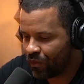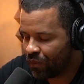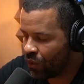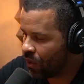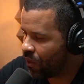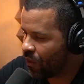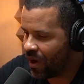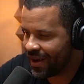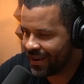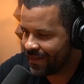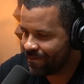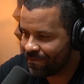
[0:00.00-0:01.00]
Pô,
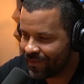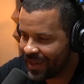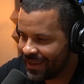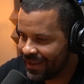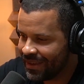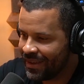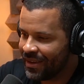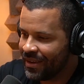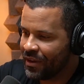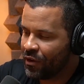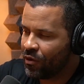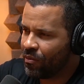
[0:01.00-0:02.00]
Cona,
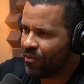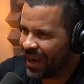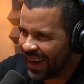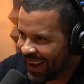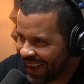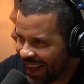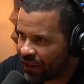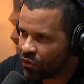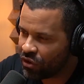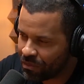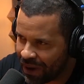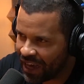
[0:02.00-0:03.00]
obrigado
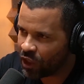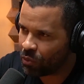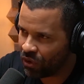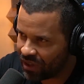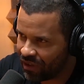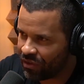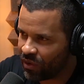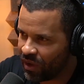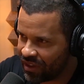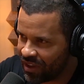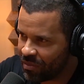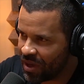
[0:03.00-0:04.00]
demais por ter vindo
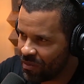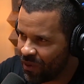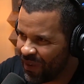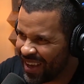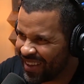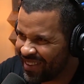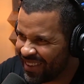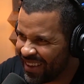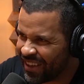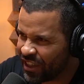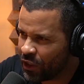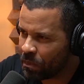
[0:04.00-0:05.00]
aqui, meu irmão.
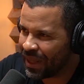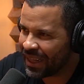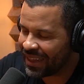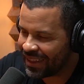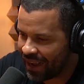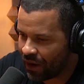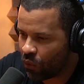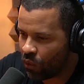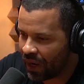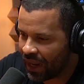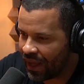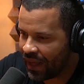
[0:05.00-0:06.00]
Resenha meu.
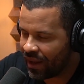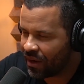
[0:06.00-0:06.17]
espetacular.